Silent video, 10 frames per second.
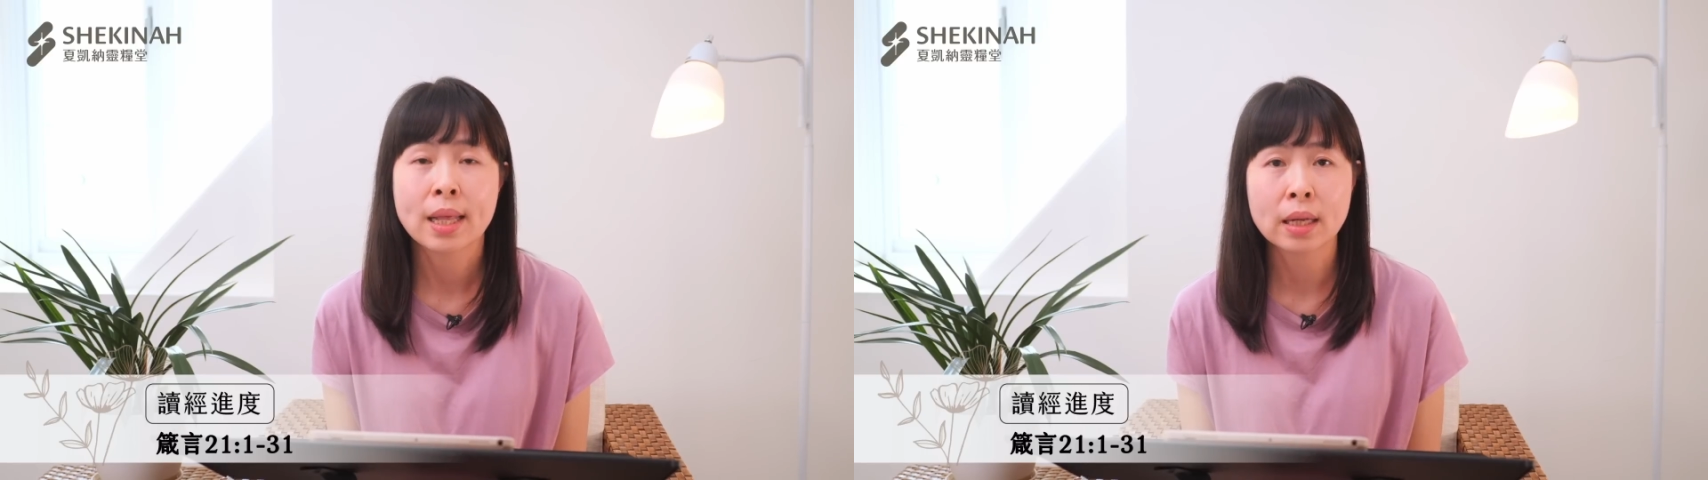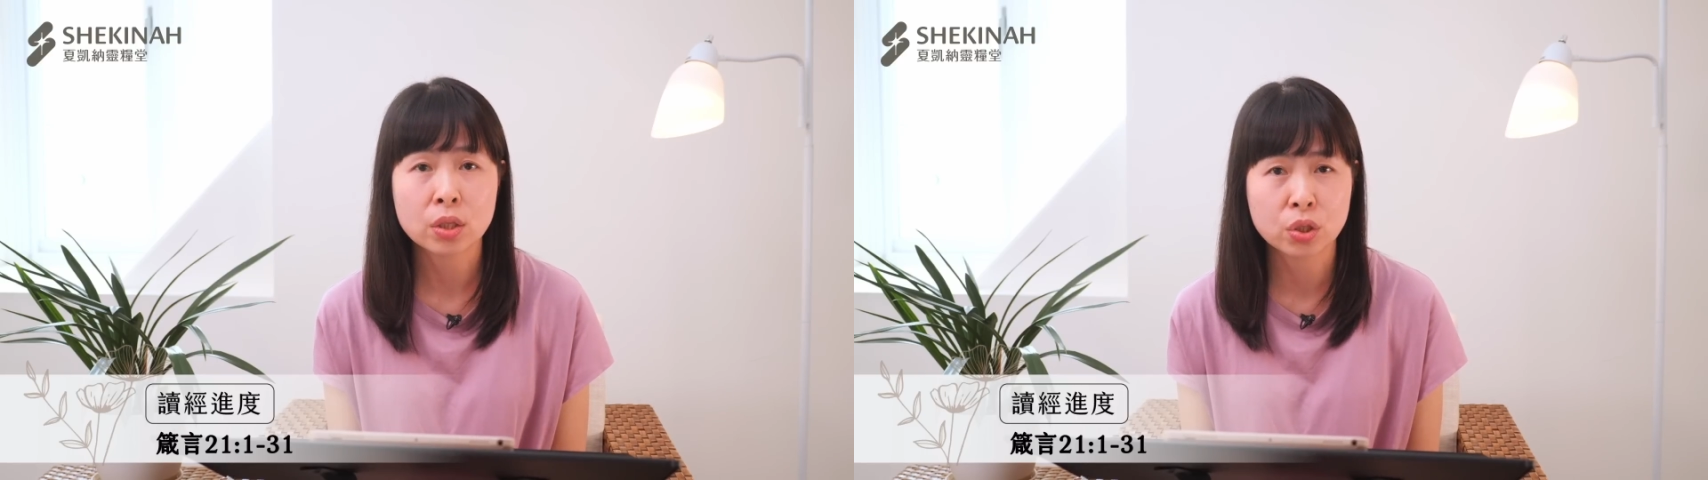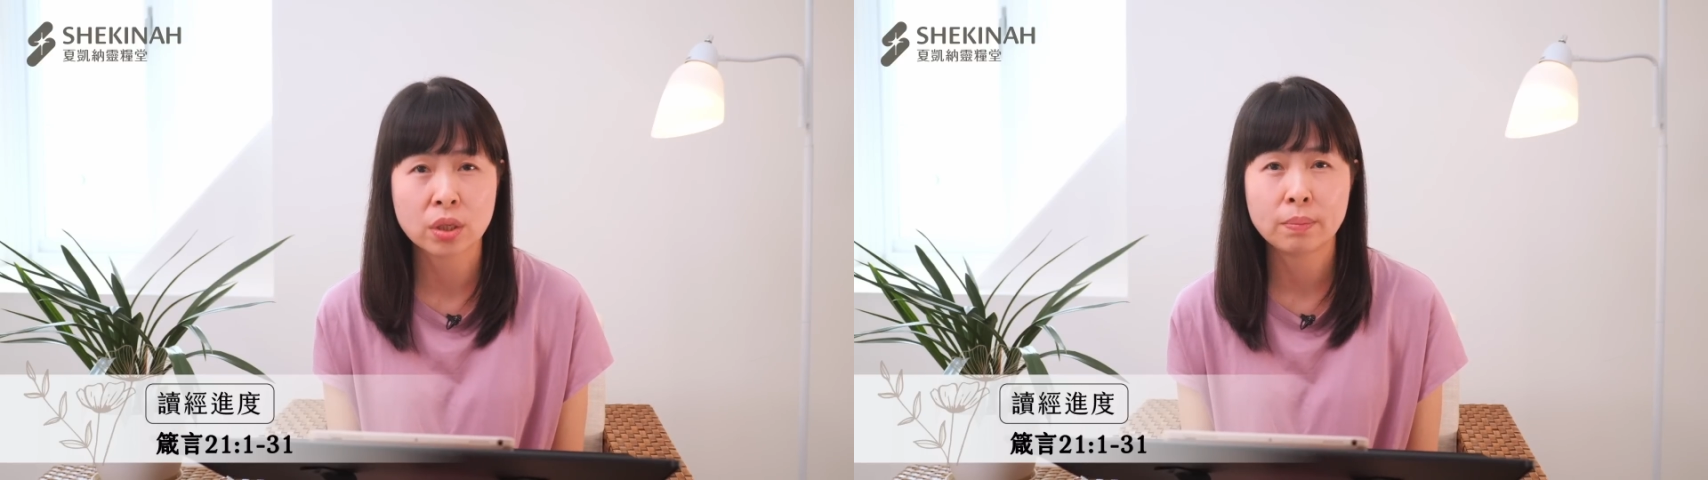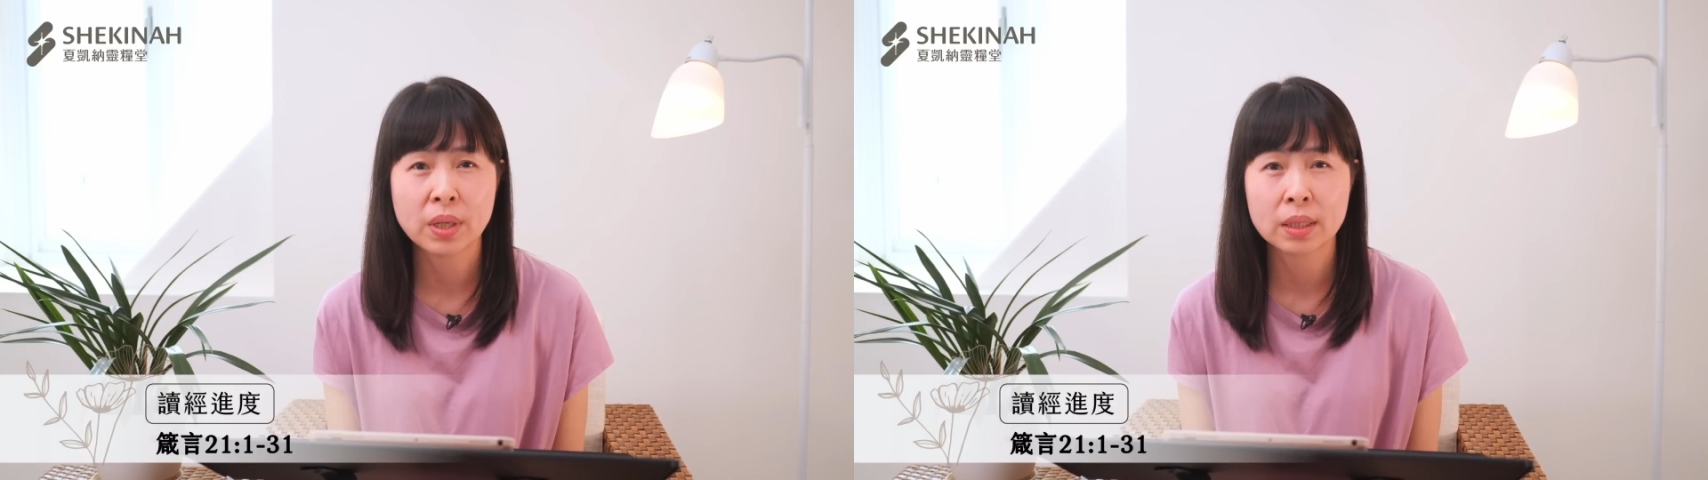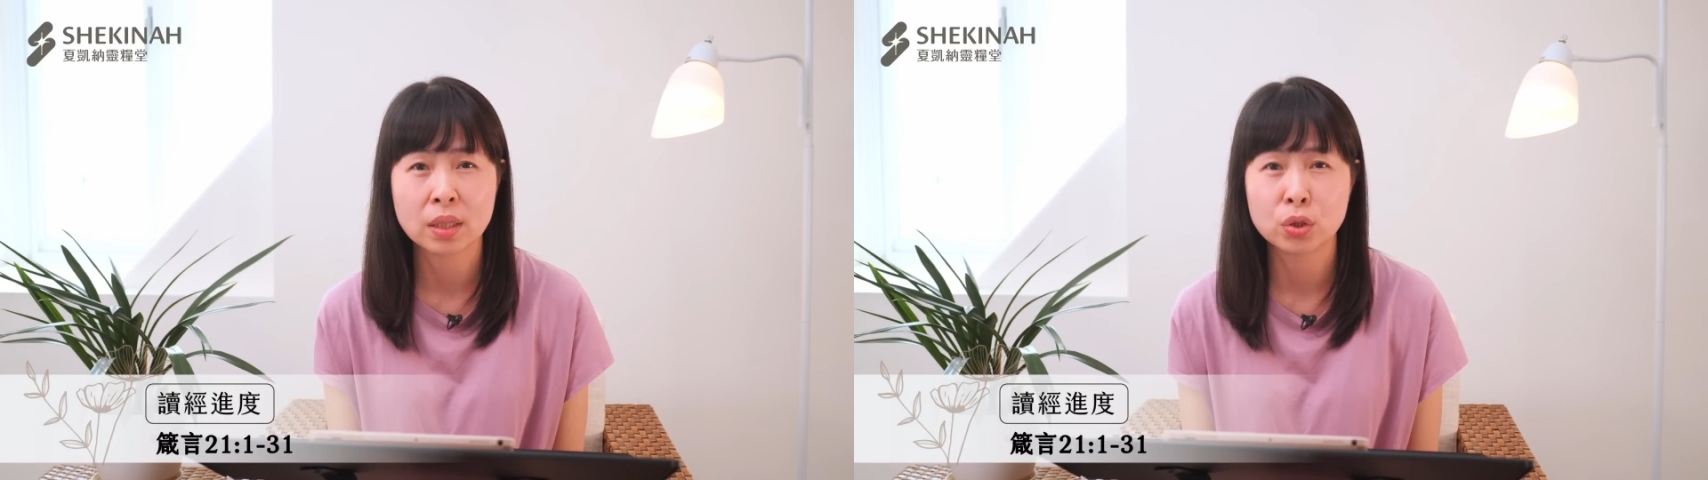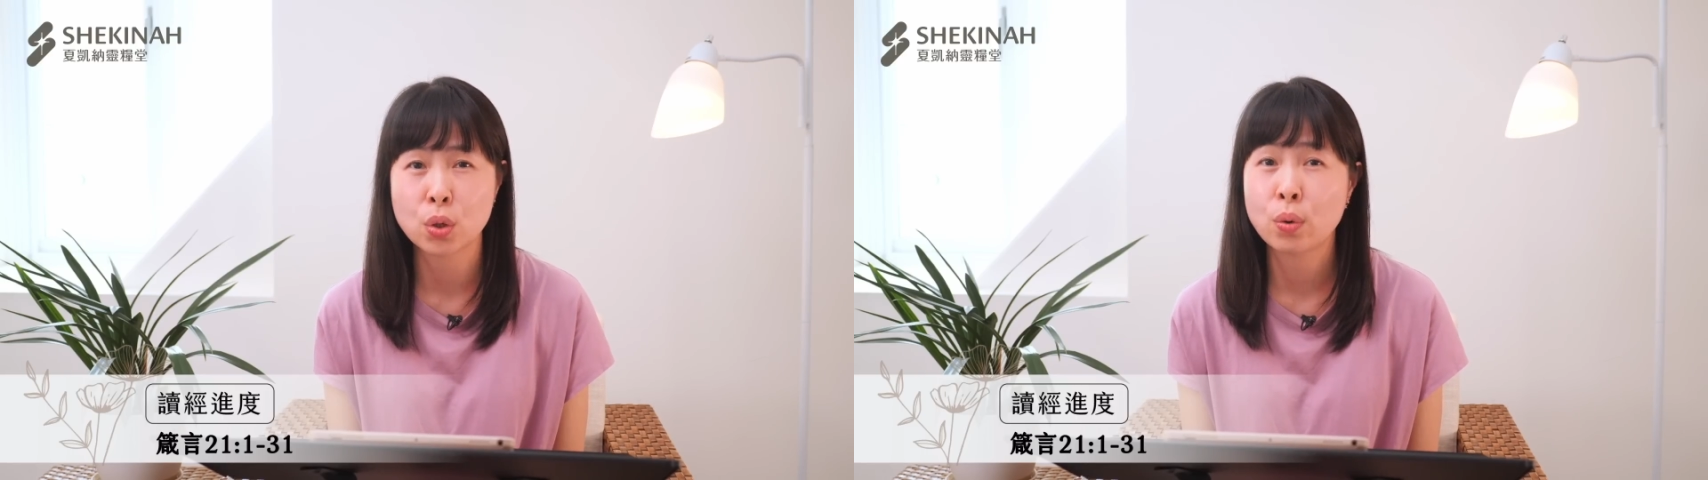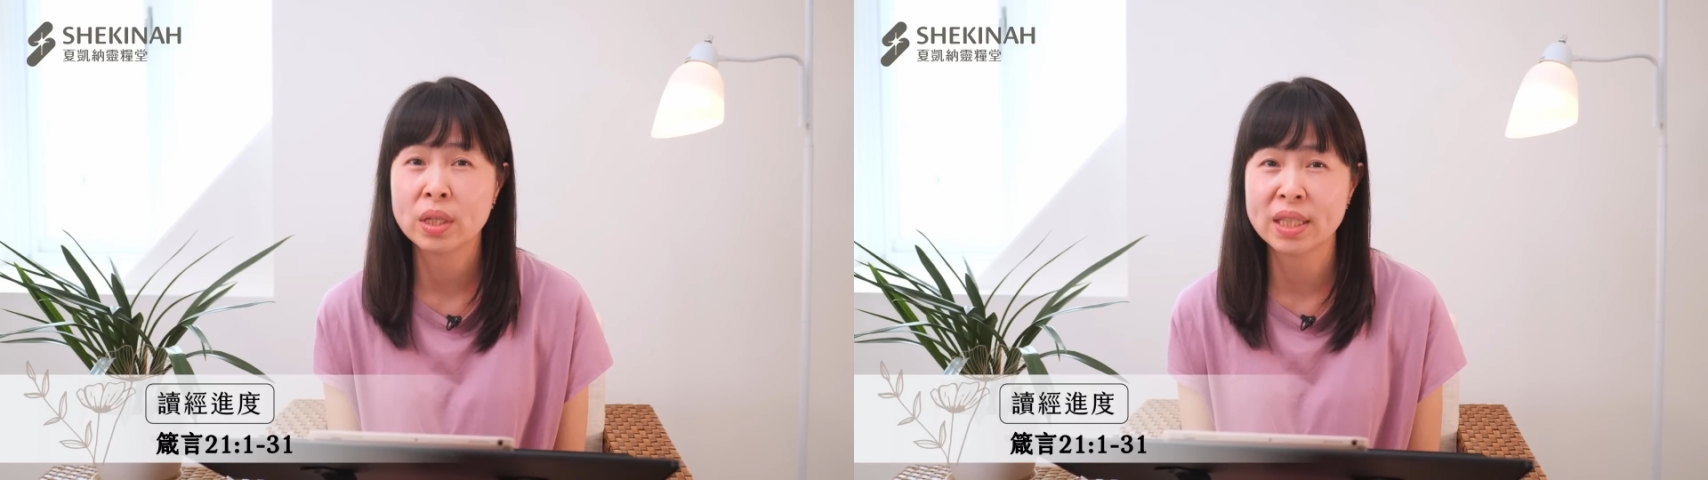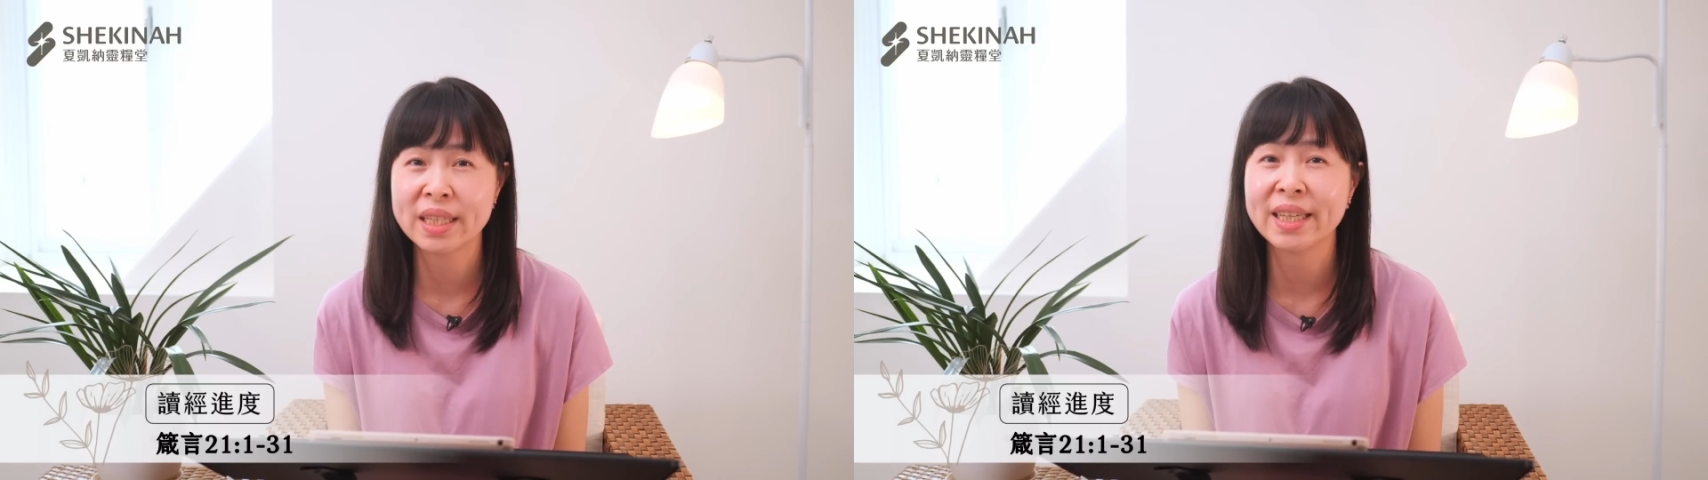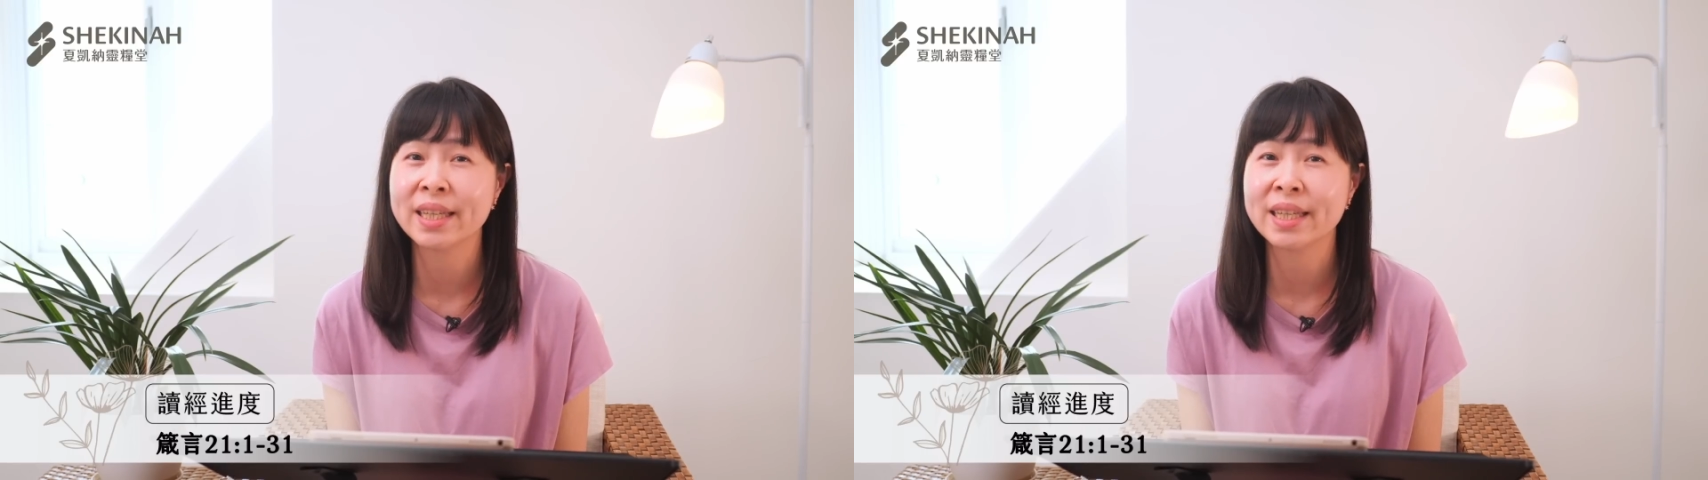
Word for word: 他的生命呢就会是